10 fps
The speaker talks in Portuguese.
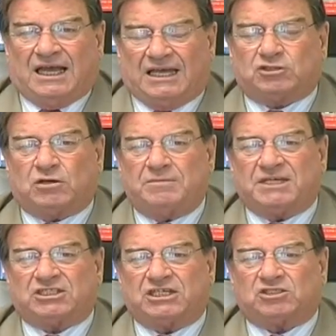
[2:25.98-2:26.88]
É isso aí,
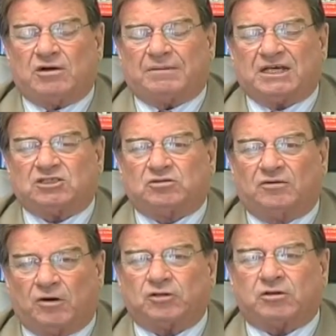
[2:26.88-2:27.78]
minha gente. Um abraço e
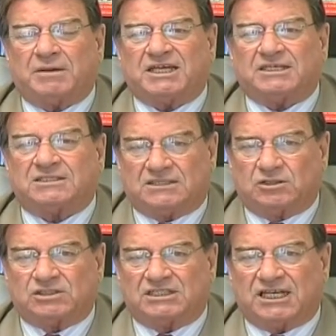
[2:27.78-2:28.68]
eu volto amanhã, se
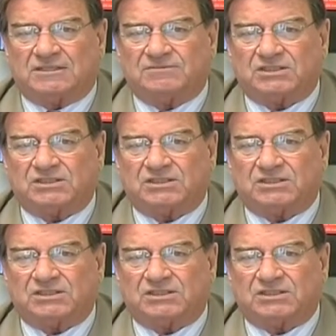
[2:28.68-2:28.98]
Deus quiser.